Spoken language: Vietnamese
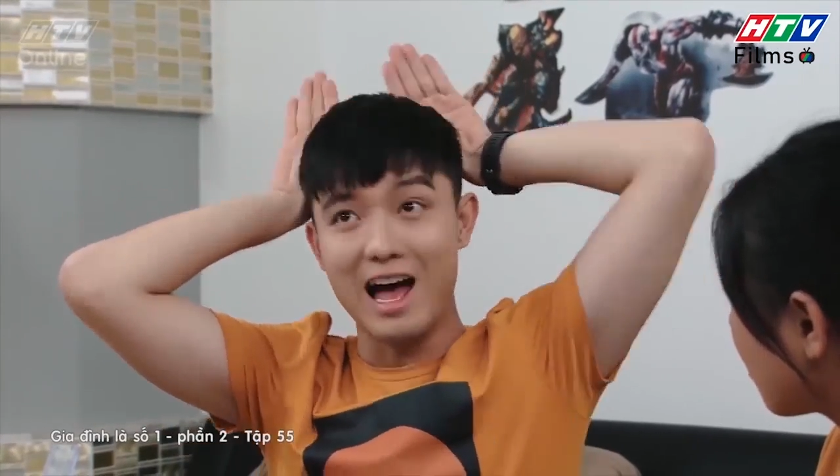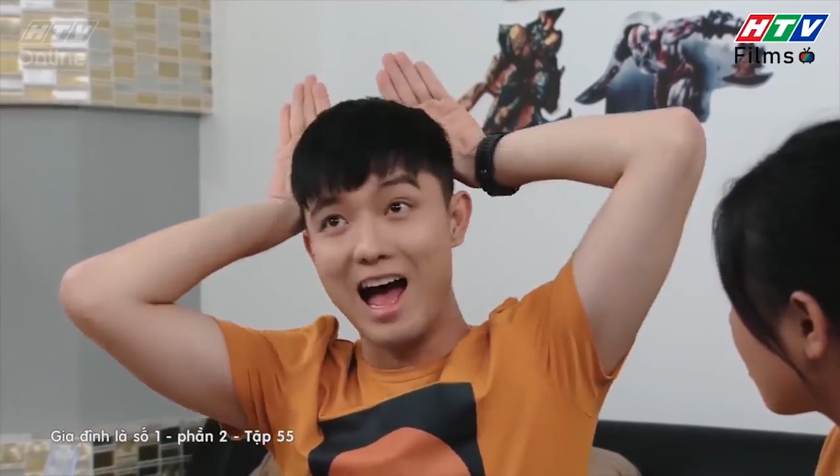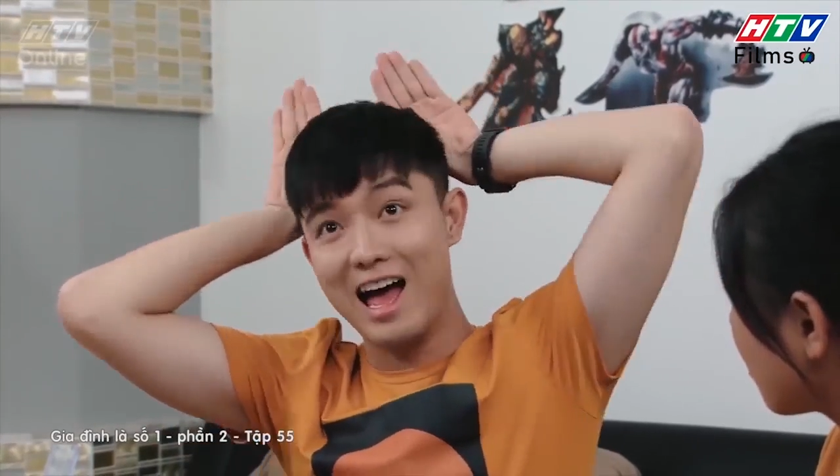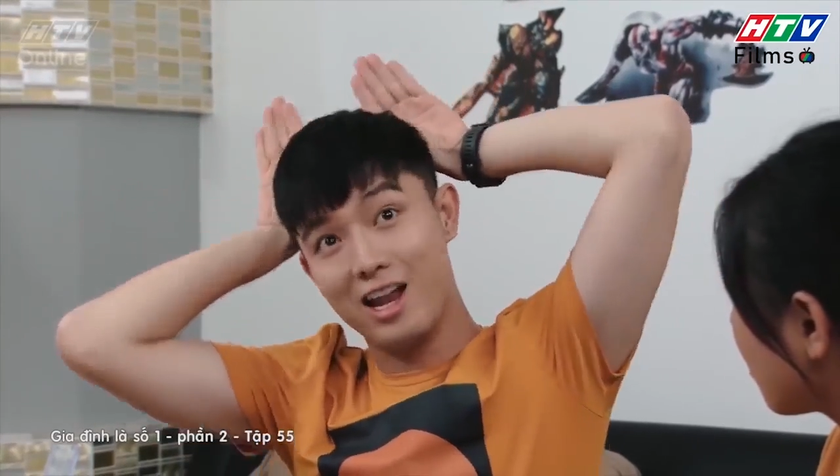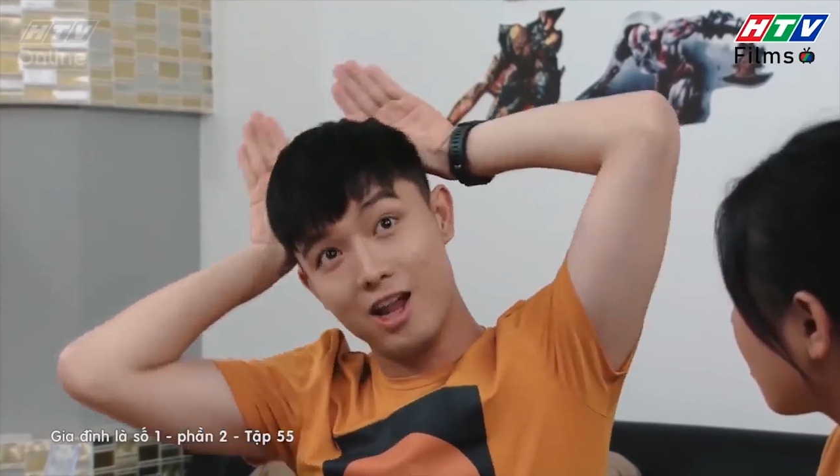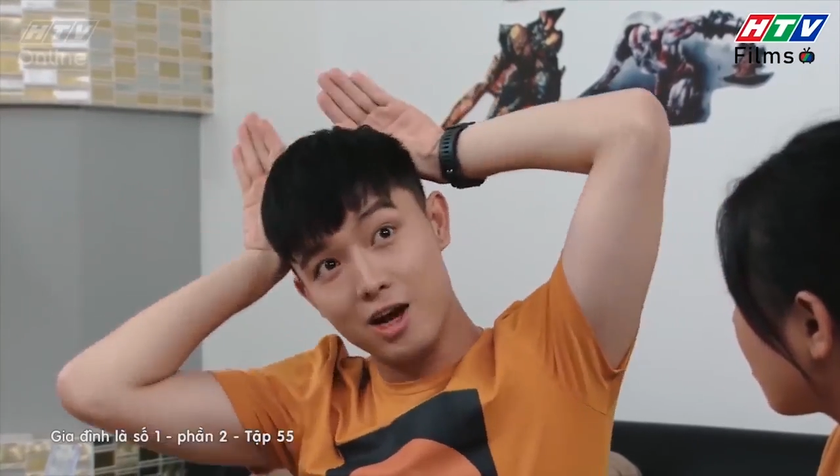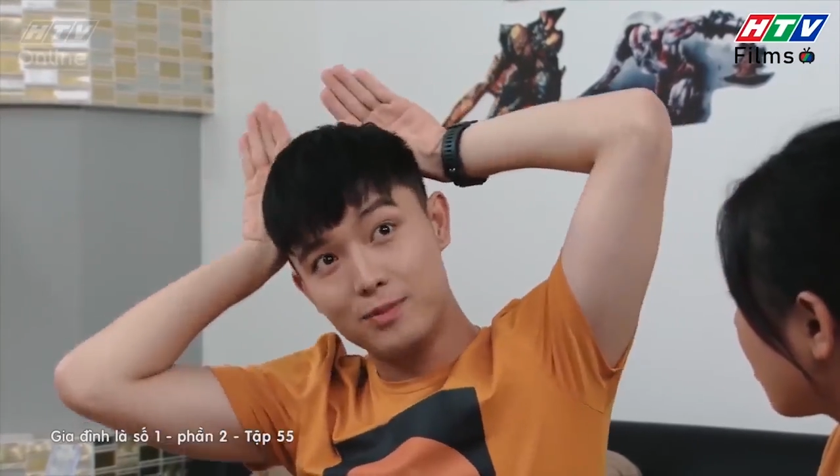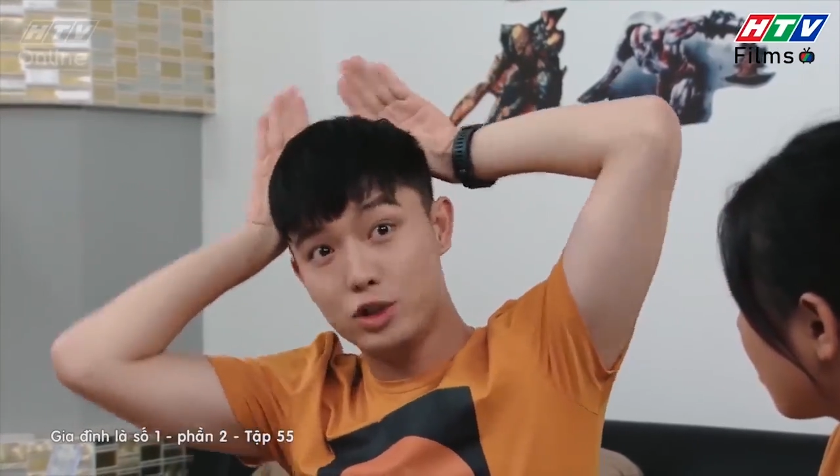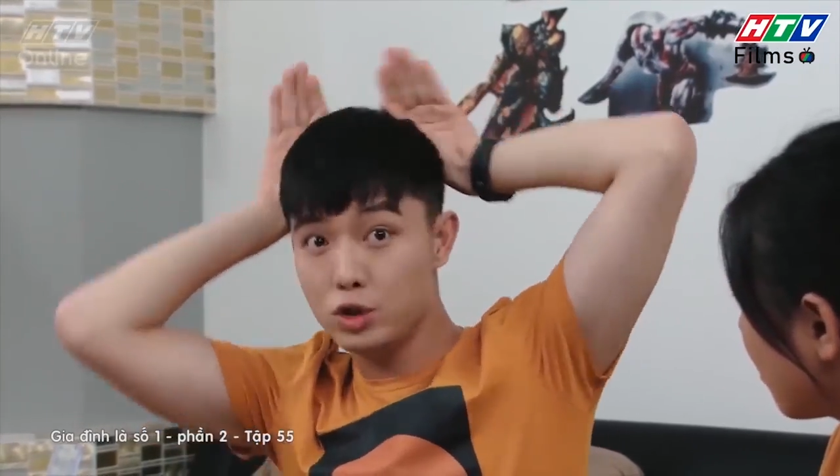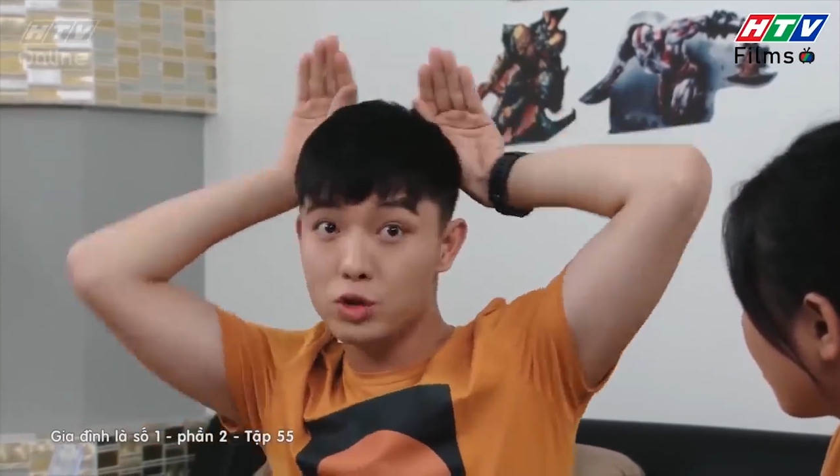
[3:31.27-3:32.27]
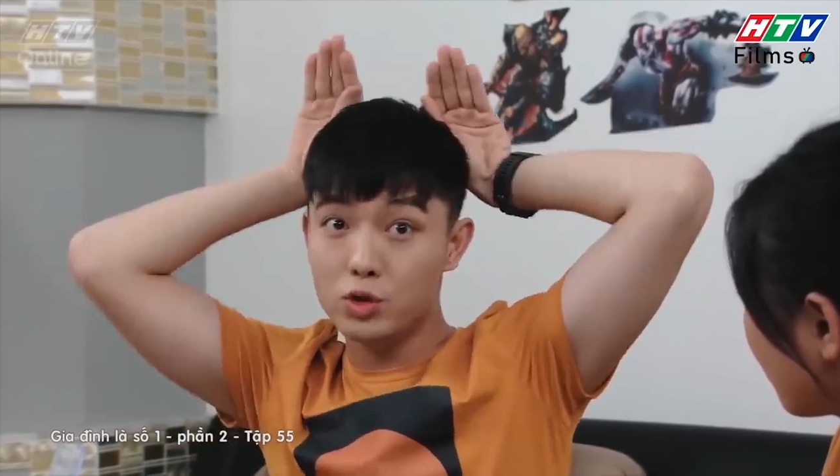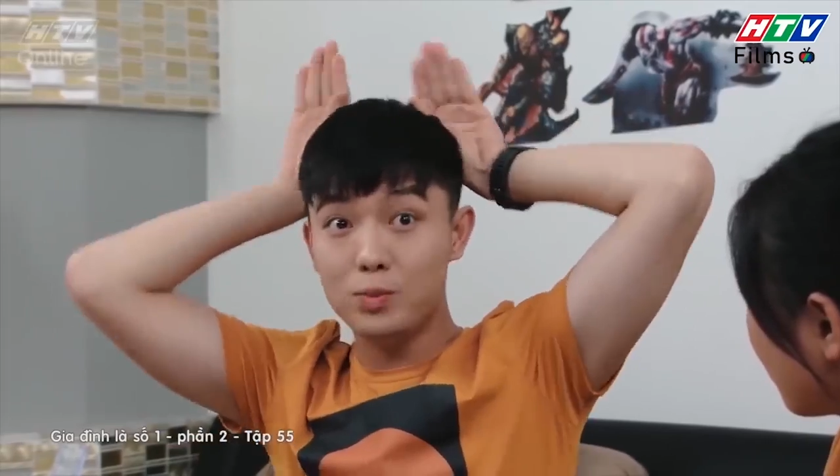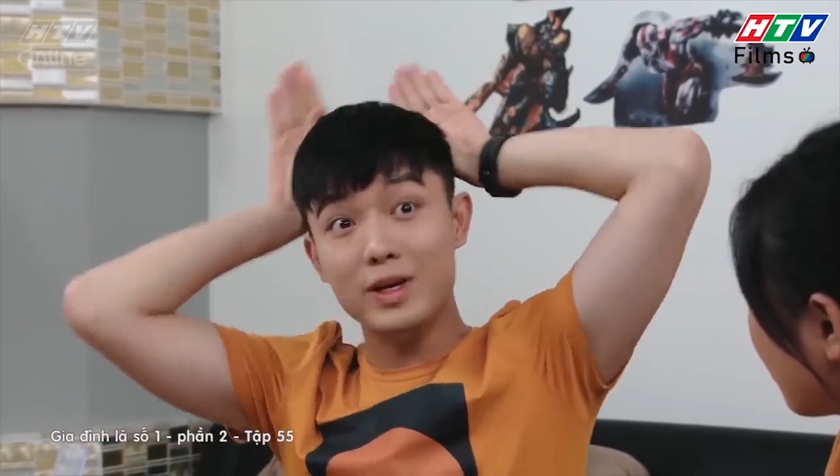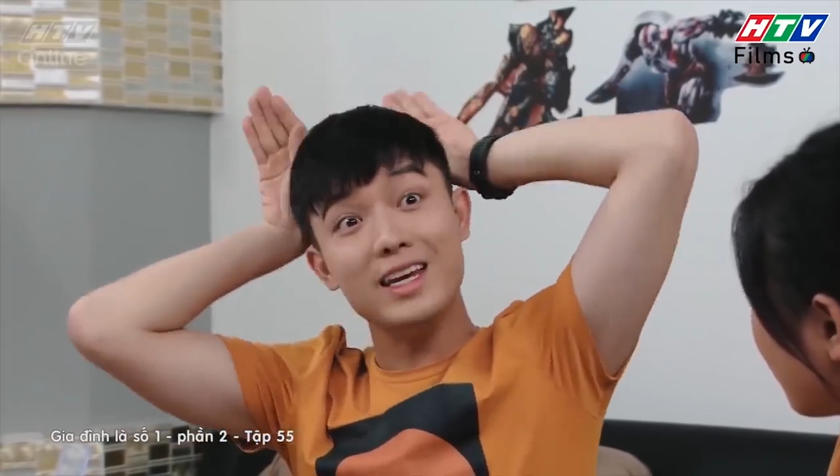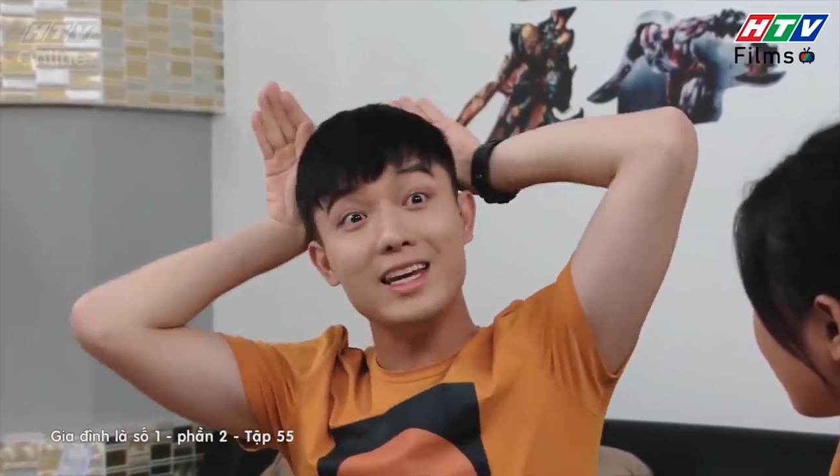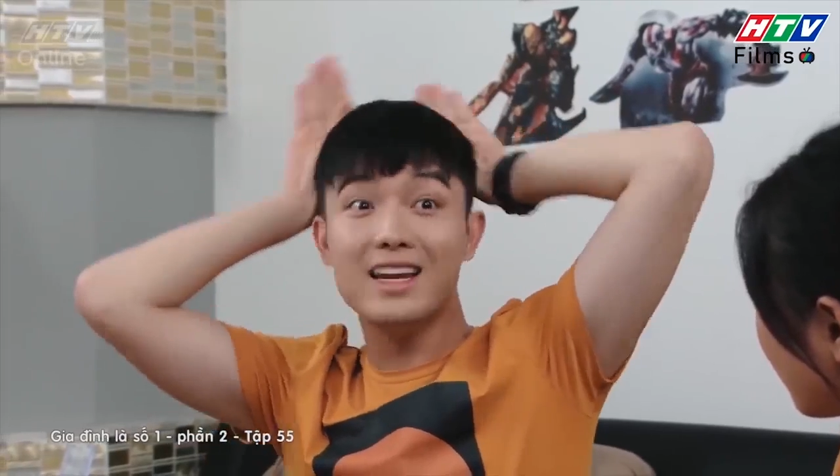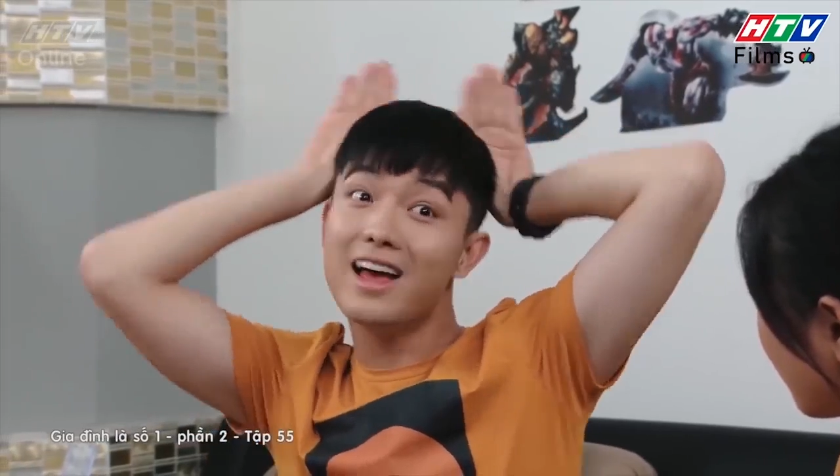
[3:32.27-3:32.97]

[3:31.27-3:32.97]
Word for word: I love to be